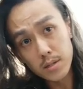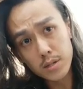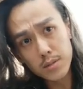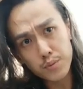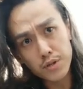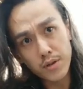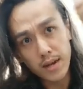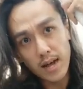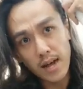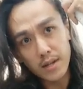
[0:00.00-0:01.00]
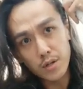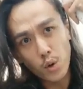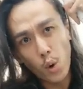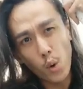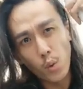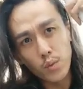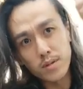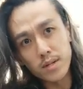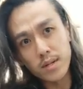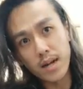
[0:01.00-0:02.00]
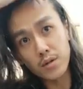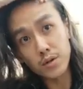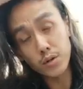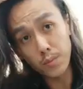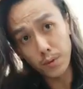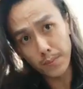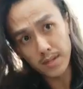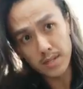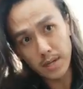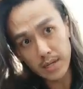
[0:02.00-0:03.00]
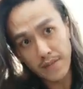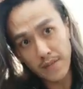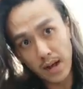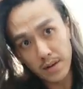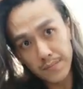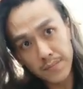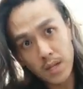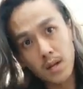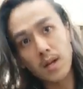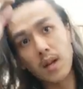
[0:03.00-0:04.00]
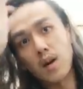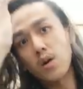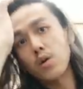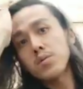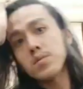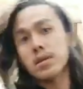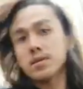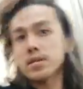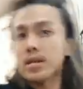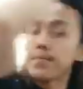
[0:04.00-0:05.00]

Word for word: 就是不喜欢它空的感觉，所以我会喷这个地方，然后这